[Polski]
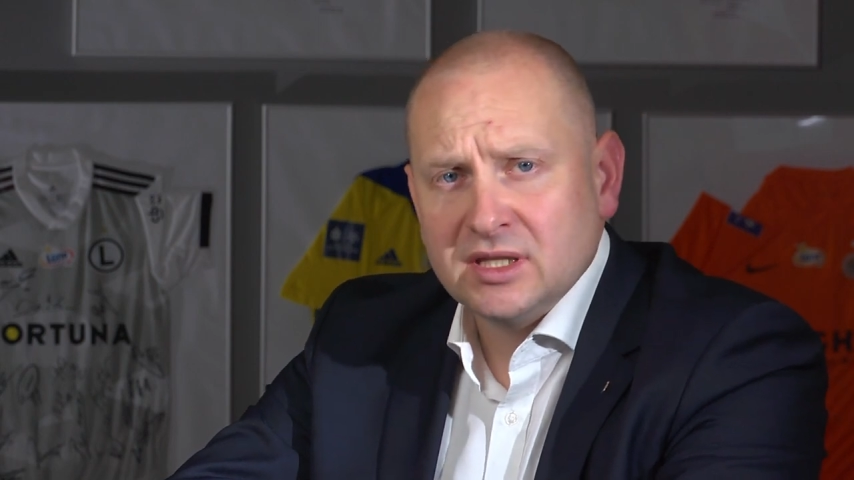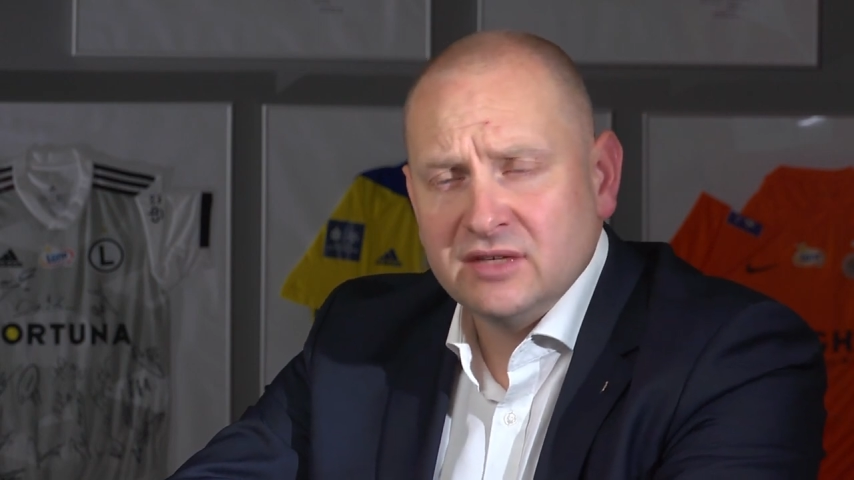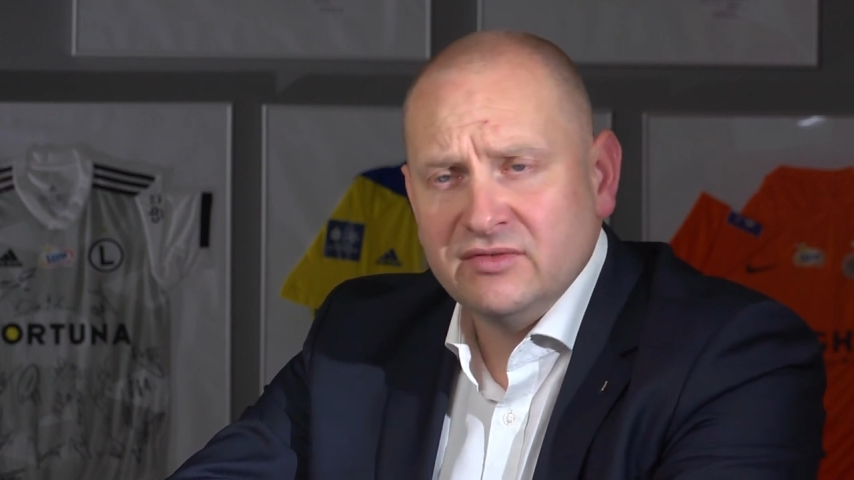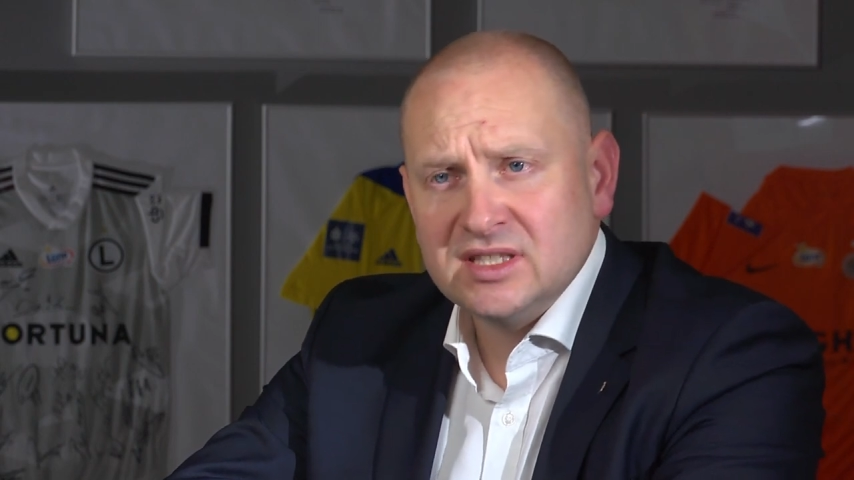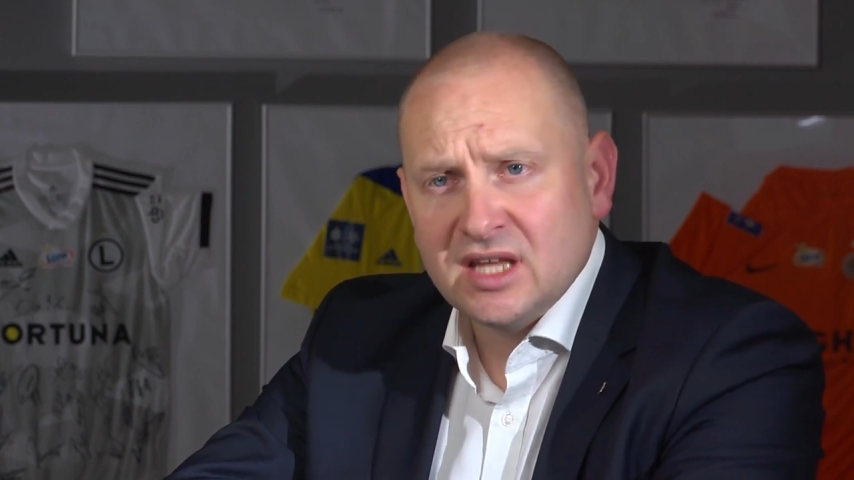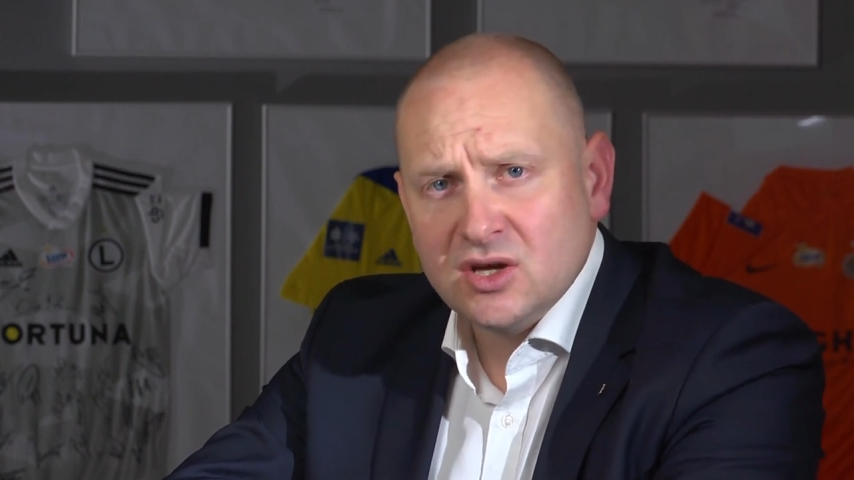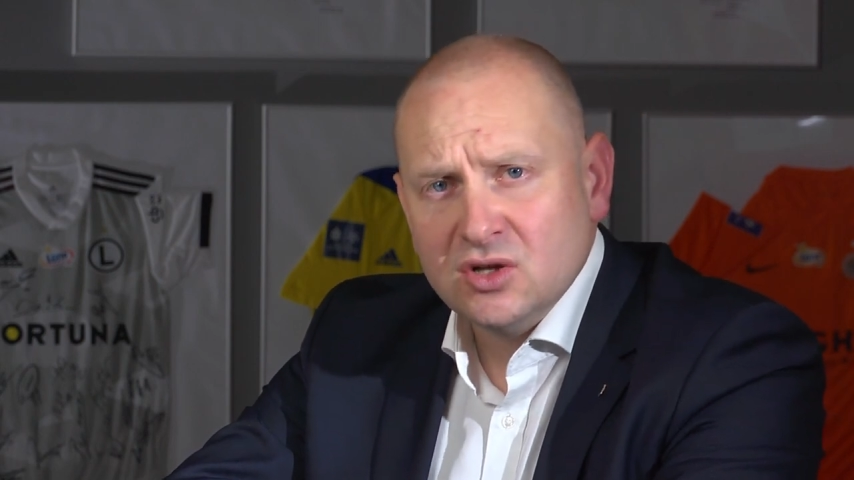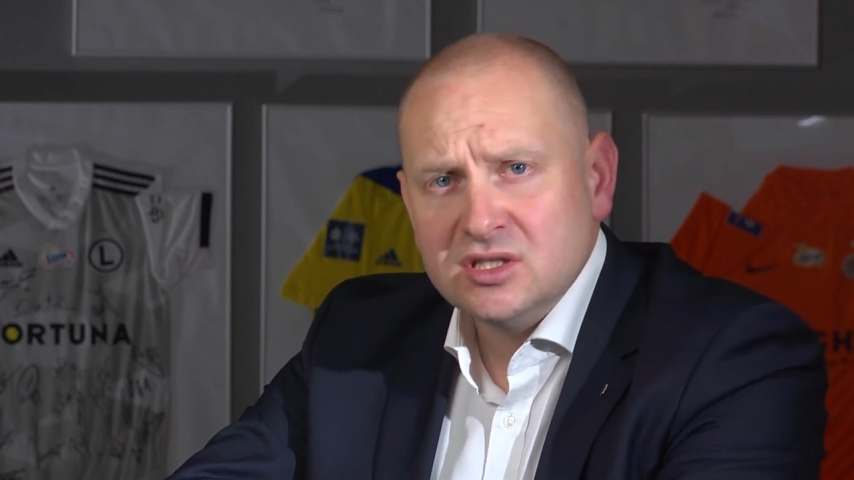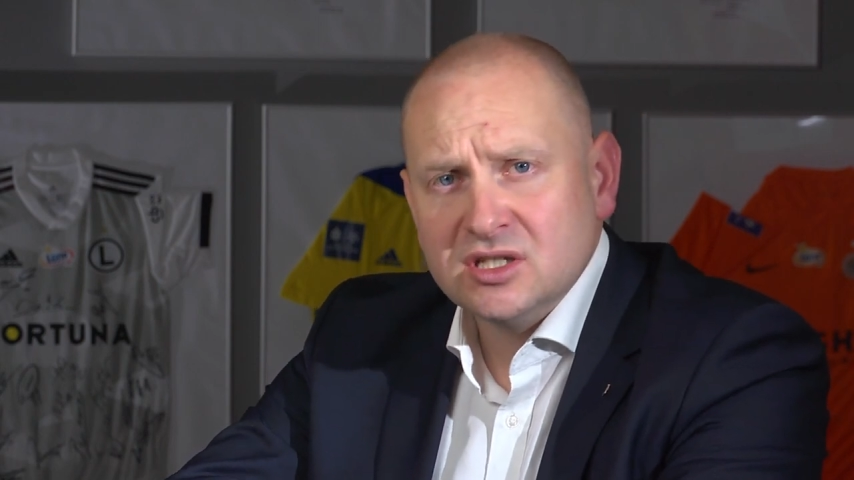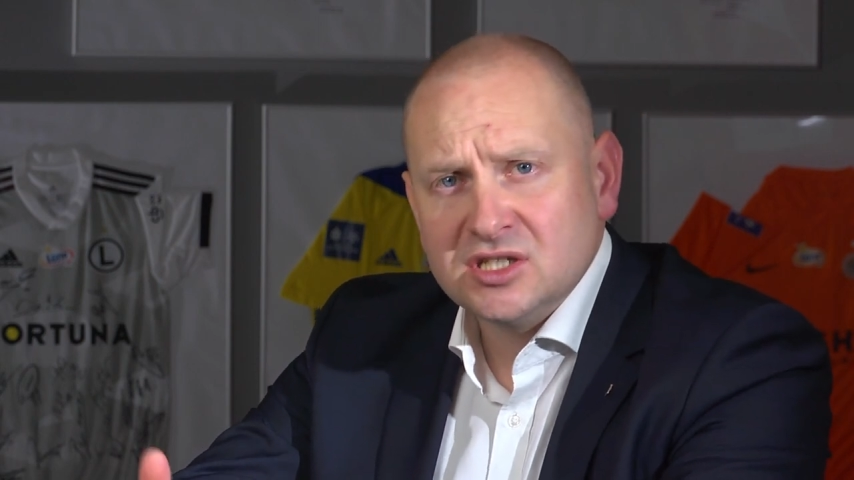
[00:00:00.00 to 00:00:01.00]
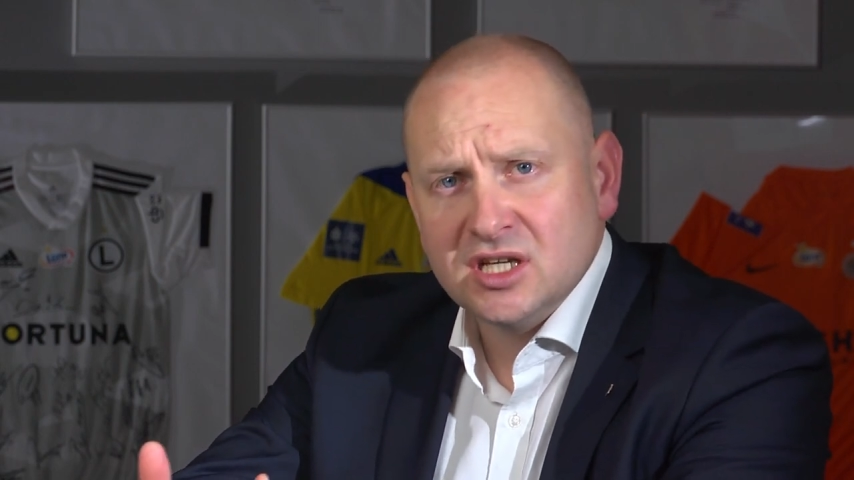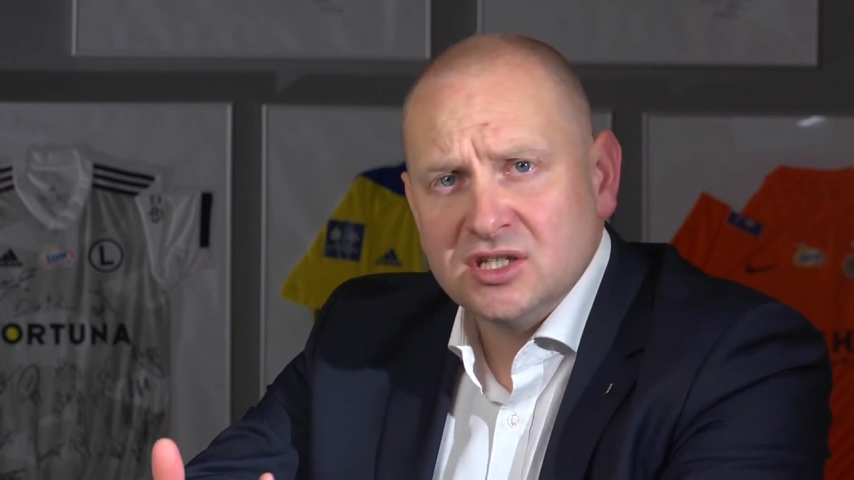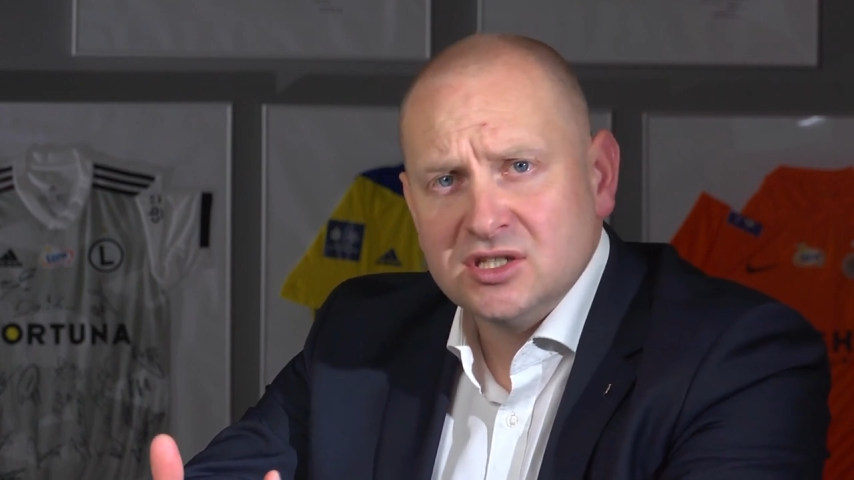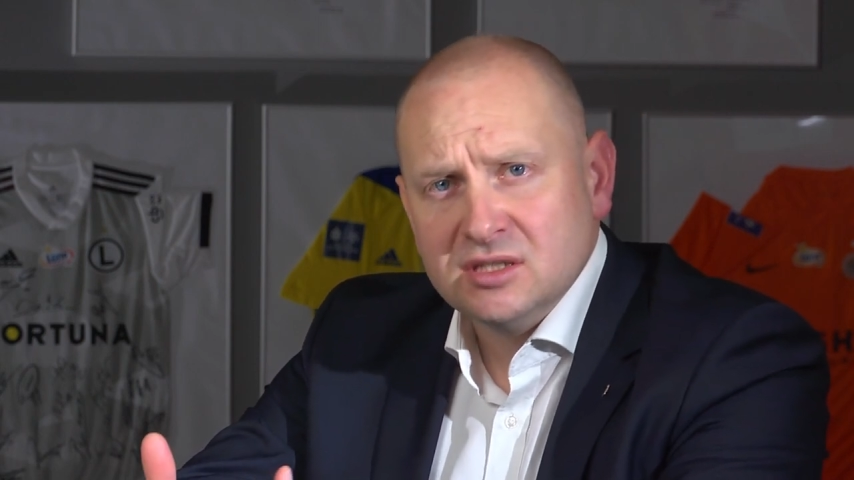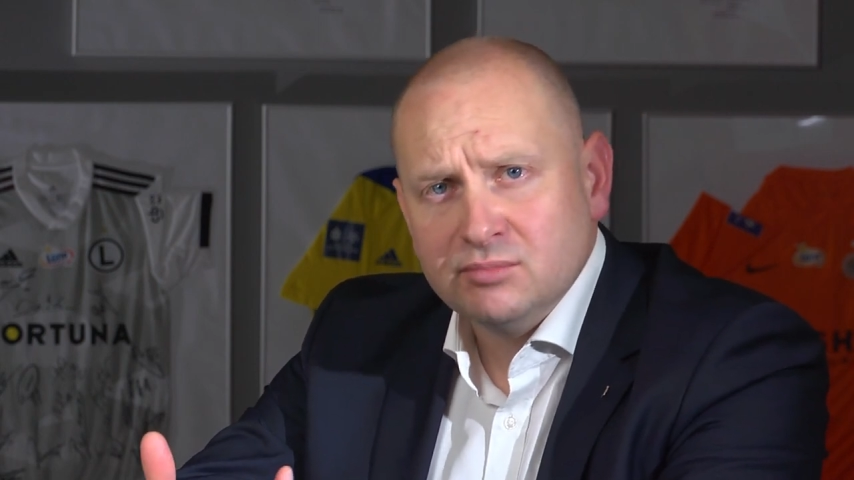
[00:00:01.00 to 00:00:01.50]
tych wystających
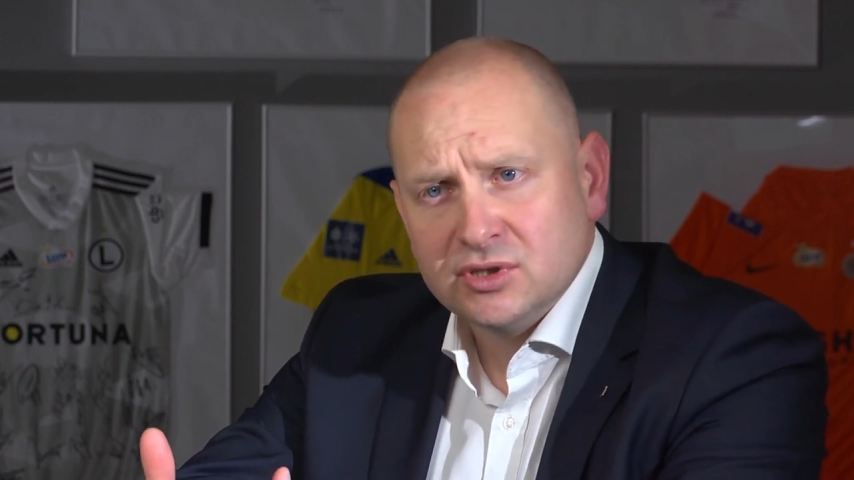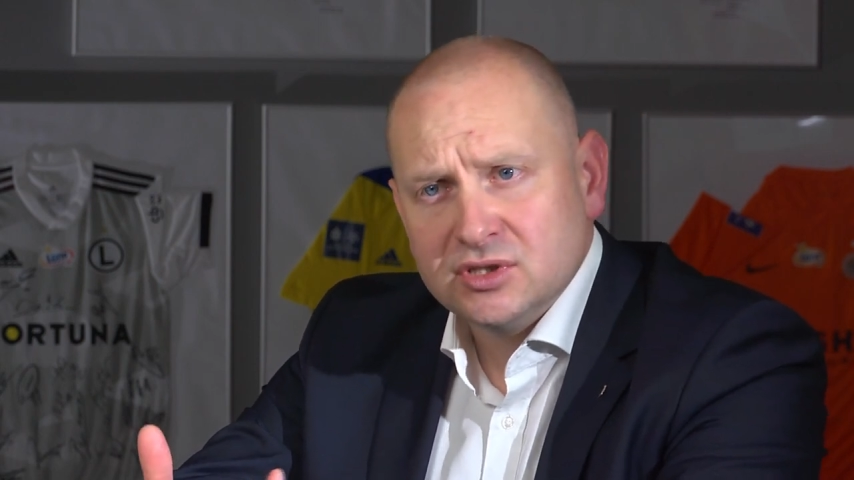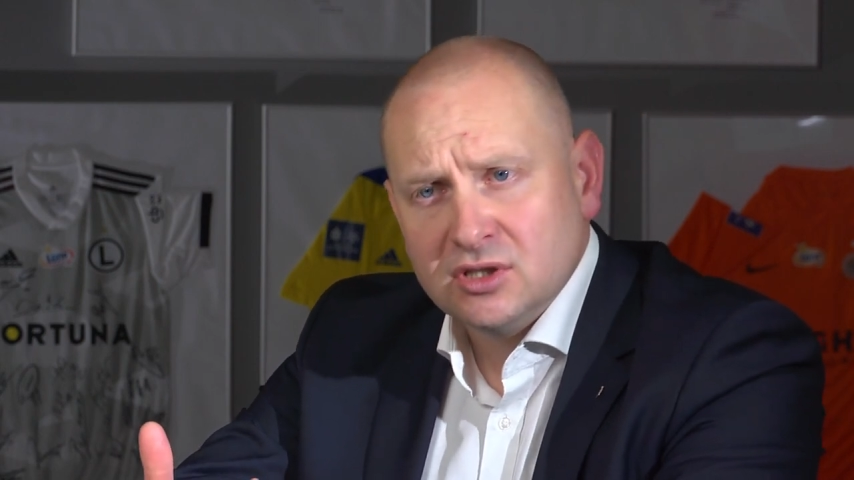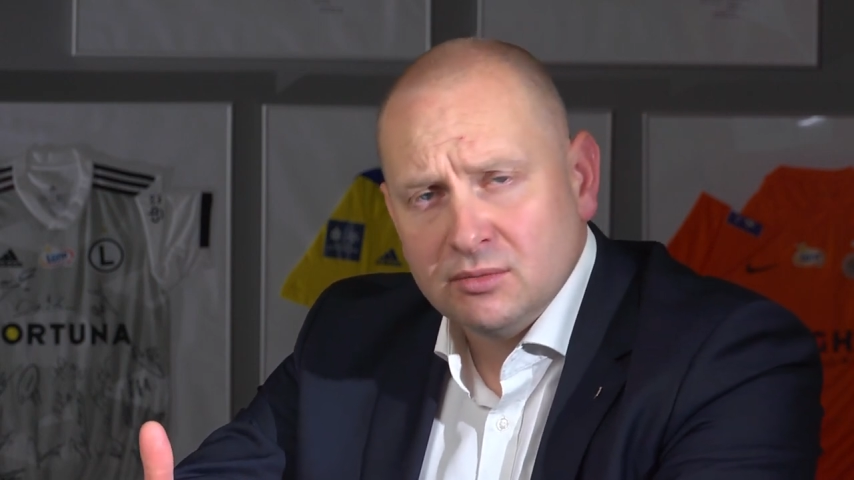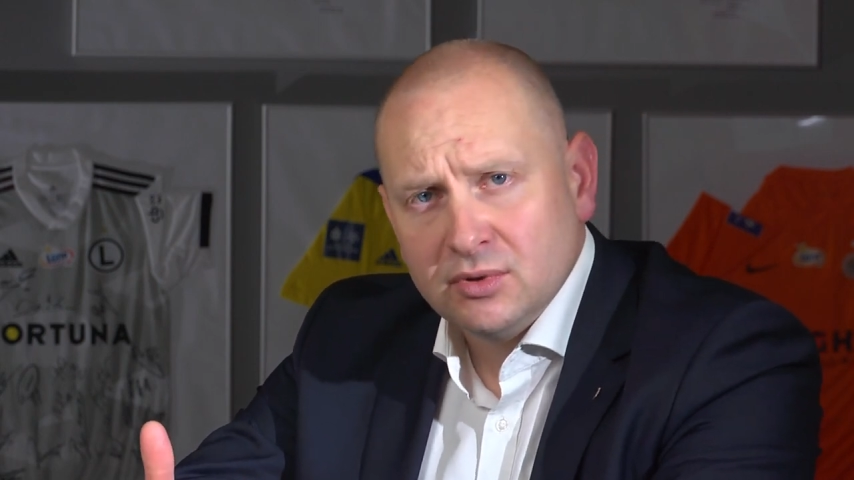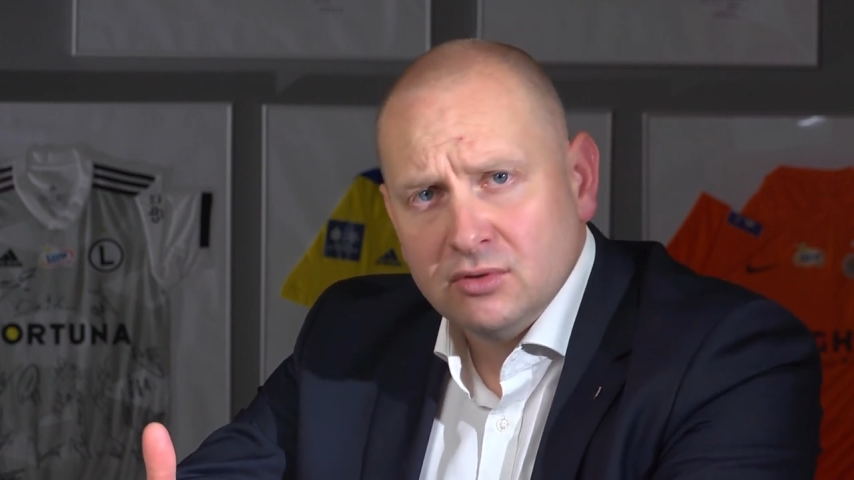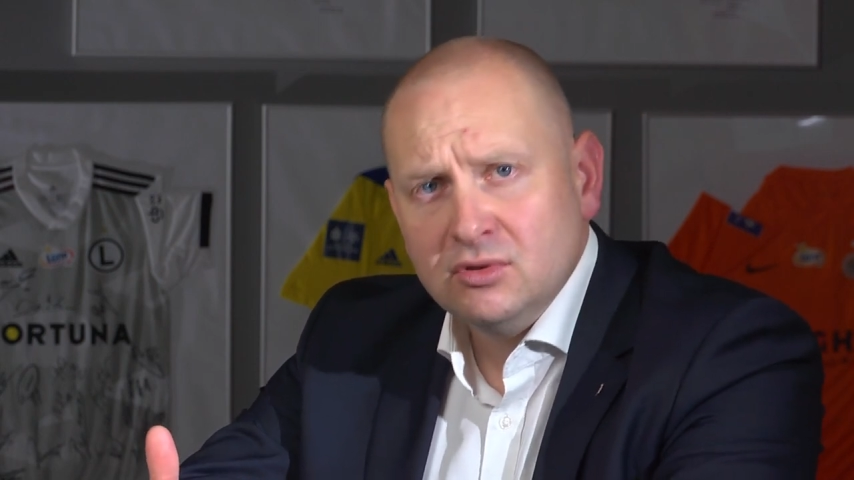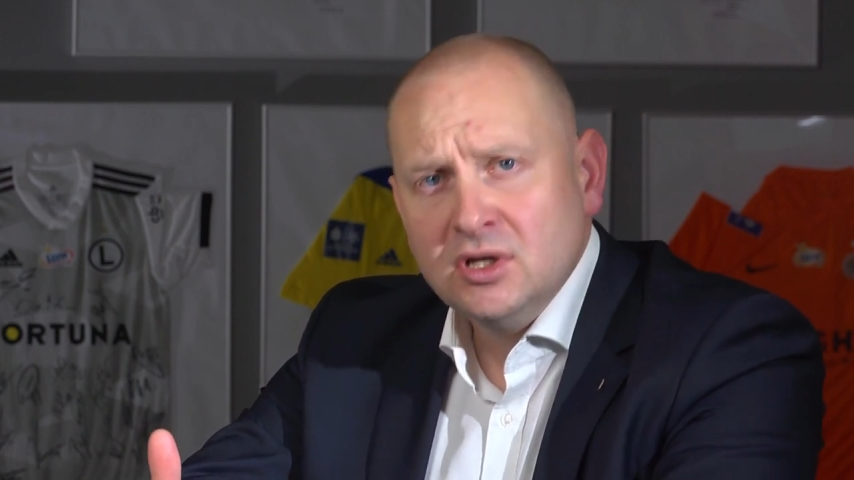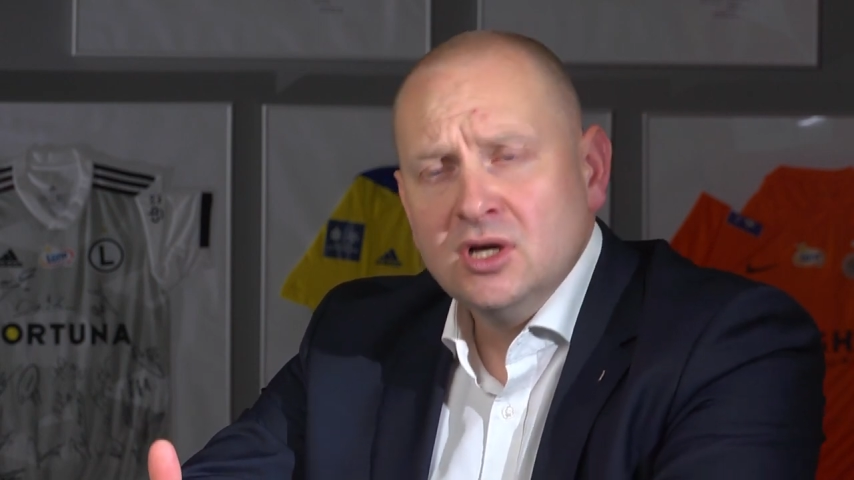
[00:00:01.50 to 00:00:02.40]
części pod stopą,